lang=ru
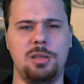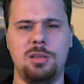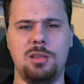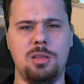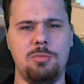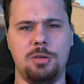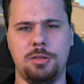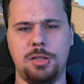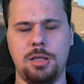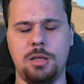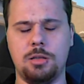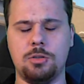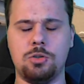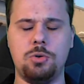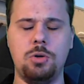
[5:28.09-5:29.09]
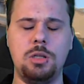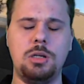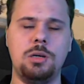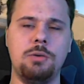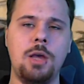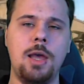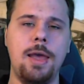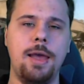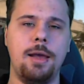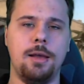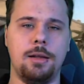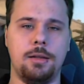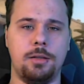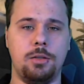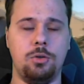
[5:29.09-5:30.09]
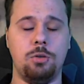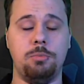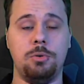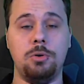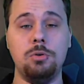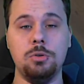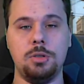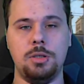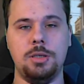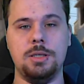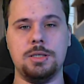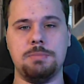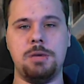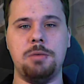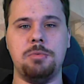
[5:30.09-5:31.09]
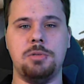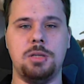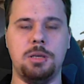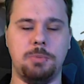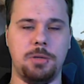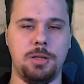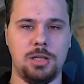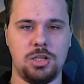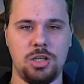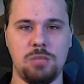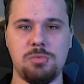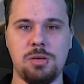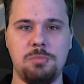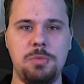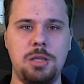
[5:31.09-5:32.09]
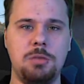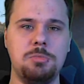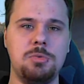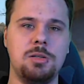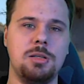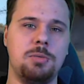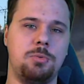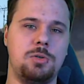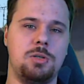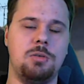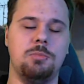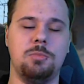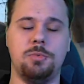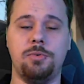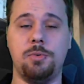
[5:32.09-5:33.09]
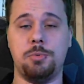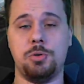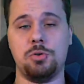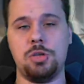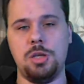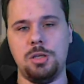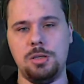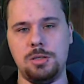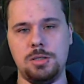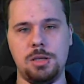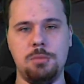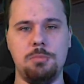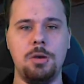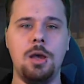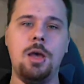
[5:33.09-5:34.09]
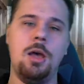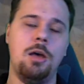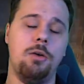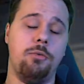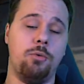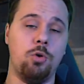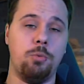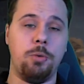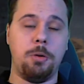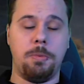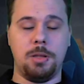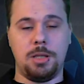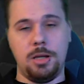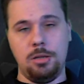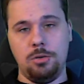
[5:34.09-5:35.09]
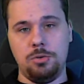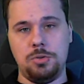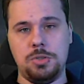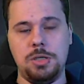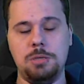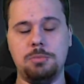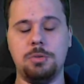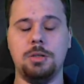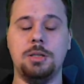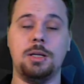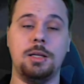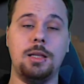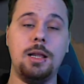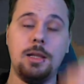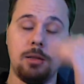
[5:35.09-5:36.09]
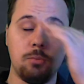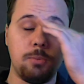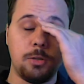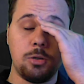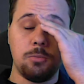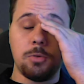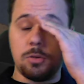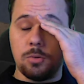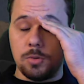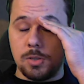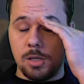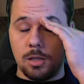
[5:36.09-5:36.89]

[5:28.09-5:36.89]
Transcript: нанимают каких-то школьников, которые берут и спамят их предложениями обменами, допустим, в обсуждении Steam, в группах по трейду Steam и так далее и тому подобное. То есть я